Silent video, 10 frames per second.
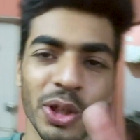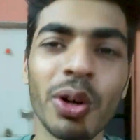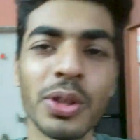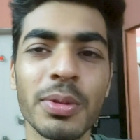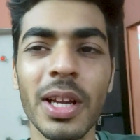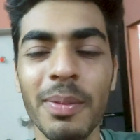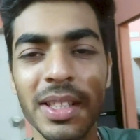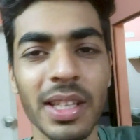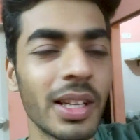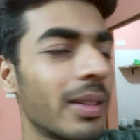श्योर टू सब्सक्राइब माय
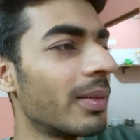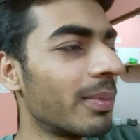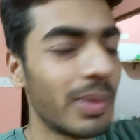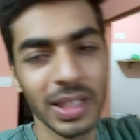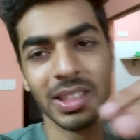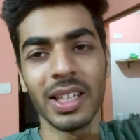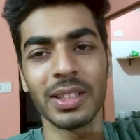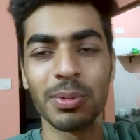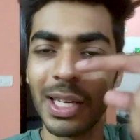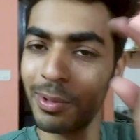चैनल प्लीज यार
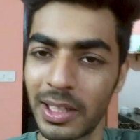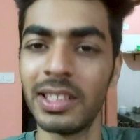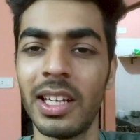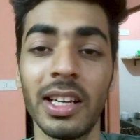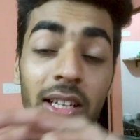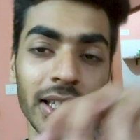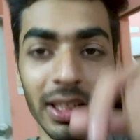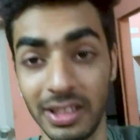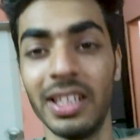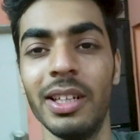सब्सक्राइब करके जाना अगर
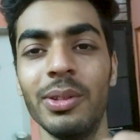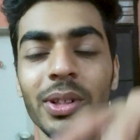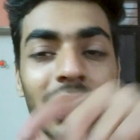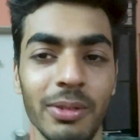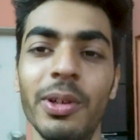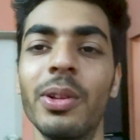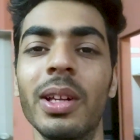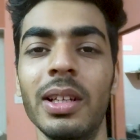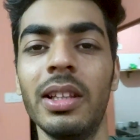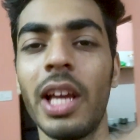यहाँ तक आया तो यहाँ तक वीडियो
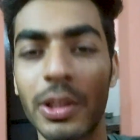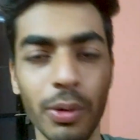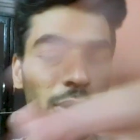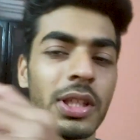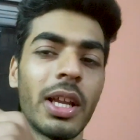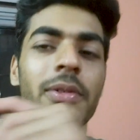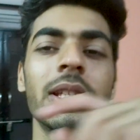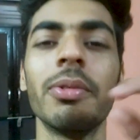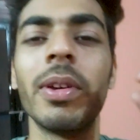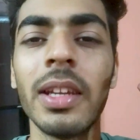देख लिए थैंक्स फॉर वॉचिंग आई विल
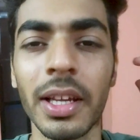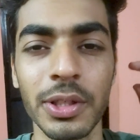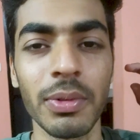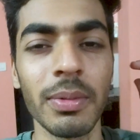सी यू वेरी नेक्स्ट